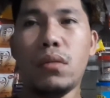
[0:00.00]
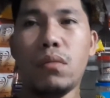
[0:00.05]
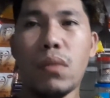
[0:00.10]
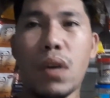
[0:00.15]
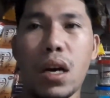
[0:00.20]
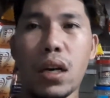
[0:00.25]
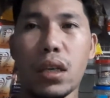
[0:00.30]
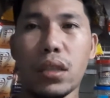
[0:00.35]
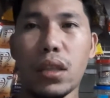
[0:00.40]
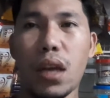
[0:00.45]

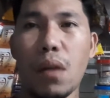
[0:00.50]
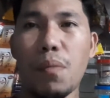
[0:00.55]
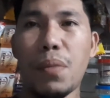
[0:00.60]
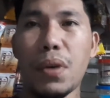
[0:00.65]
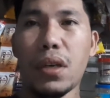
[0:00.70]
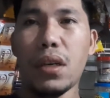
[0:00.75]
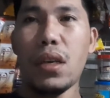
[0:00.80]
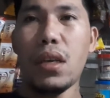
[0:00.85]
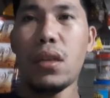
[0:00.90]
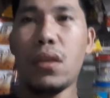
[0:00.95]
mga
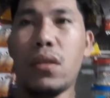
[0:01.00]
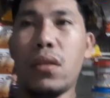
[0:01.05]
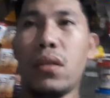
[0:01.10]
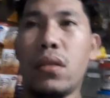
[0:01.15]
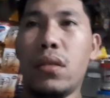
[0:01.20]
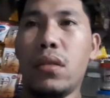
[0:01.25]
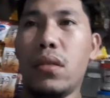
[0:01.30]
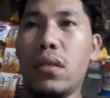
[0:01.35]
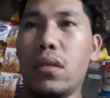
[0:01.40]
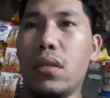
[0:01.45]
katalpak hero
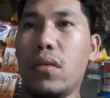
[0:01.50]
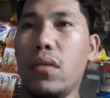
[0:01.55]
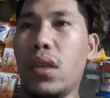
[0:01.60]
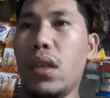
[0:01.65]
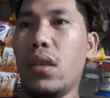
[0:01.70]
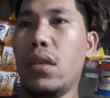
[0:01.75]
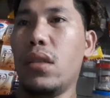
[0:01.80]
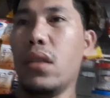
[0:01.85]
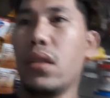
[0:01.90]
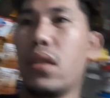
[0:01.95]
so
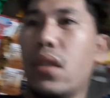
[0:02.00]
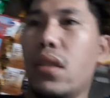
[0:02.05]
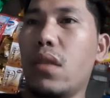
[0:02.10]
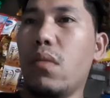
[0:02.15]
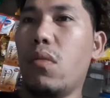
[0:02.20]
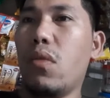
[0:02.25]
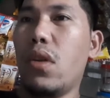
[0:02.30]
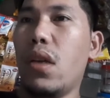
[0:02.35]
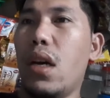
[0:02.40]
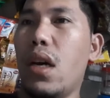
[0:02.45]
ngayon
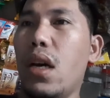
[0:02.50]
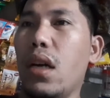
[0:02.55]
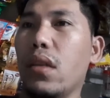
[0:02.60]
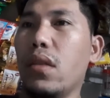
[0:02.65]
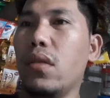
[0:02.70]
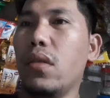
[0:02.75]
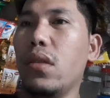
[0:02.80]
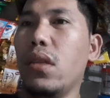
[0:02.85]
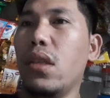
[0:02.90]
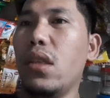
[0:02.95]
nagsisimula
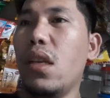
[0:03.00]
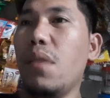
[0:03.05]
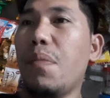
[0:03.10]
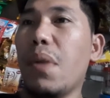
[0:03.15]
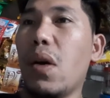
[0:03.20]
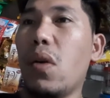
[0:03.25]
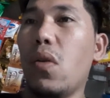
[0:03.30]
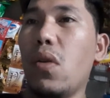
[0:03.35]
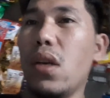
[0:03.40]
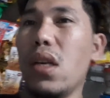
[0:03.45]
ako hindi pa
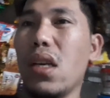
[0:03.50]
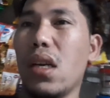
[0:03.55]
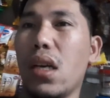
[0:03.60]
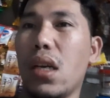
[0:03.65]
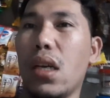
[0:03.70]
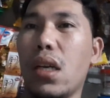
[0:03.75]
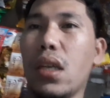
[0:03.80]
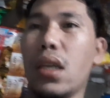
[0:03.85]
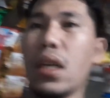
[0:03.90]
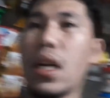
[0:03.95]
huli
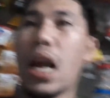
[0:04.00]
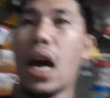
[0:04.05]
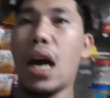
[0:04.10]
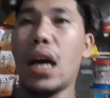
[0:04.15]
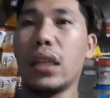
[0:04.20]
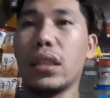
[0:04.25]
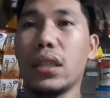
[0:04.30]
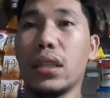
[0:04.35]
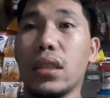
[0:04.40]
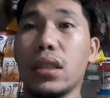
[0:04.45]
ang
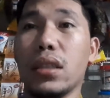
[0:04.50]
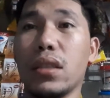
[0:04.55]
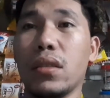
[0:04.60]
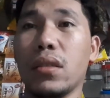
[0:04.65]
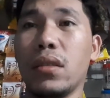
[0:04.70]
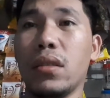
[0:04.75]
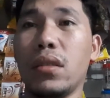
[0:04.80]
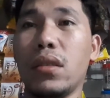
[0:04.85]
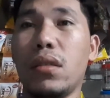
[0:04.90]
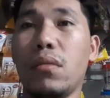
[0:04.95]
lahat no
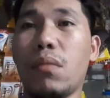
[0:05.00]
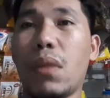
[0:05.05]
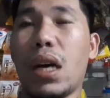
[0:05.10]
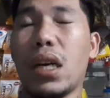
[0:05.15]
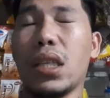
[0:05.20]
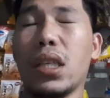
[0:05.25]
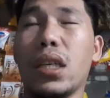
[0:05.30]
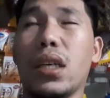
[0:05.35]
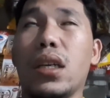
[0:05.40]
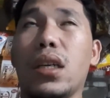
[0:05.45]

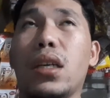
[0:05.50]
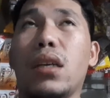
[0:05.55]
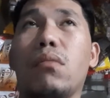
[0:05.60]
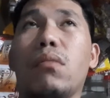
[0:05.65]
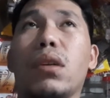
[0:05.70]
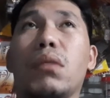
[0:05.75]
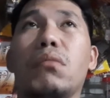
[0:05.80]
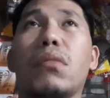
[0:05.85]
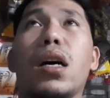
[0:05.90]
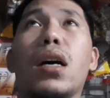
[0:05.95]
para
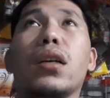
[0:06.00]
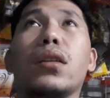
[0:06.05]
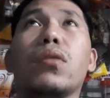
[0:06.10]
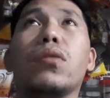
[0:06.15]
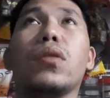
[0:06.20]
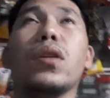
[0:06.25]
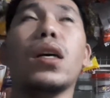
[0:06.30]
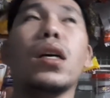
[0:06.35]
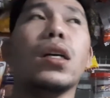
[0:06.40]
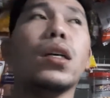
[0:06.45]
magbago
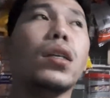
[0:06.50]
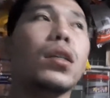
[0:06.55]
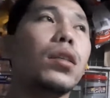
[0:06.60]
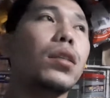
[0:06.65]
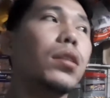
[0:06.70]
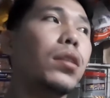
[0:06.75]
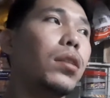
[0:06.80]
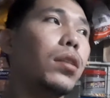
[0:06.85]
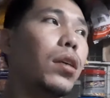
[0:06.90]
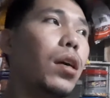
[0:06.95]
ka
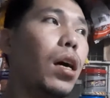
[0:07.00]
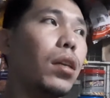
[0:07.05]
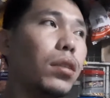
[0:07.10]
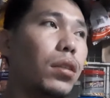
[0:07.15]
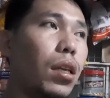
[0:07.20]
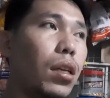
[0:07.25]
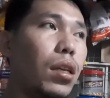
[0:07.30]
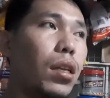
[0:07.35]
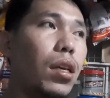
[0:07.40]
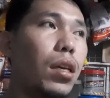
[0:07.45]
at
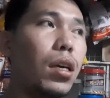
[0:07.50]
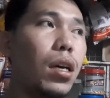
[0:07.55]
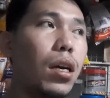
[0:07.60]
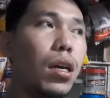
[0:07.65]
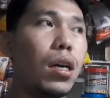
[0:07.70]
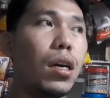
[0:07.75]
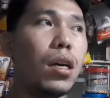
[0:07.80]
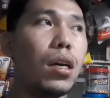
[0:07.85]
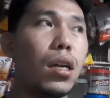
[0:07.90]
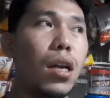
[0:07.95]
hindi
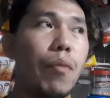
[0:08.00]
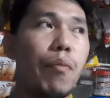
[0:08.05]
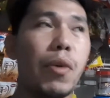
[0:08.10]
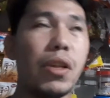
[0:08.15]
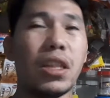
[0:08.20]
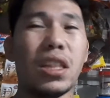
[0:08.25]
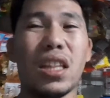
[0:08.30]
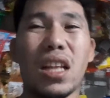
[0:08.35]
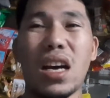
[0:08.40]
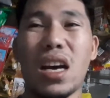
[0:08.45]
ka dapat
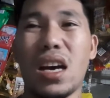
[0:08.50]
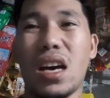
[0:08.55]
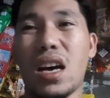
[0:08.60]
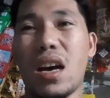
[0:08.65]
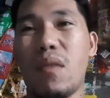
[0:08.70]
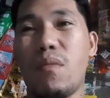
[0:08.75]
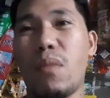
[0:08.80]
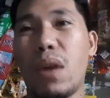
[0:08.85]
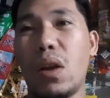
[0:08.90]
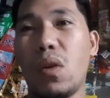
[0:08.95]
na
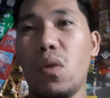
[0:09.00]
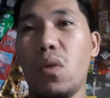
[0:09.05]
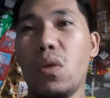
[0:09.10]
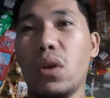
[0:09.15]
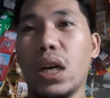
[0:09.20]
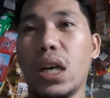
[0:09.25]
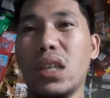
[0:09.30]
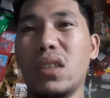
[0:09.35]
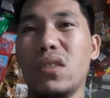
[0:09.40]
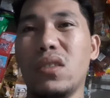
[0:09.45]
malulong
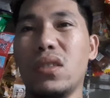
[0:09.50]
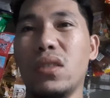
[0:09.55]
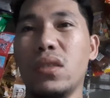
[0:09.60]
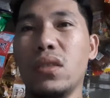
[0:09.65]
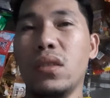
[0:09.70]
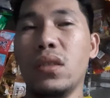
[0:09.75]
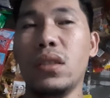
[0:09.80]
doon no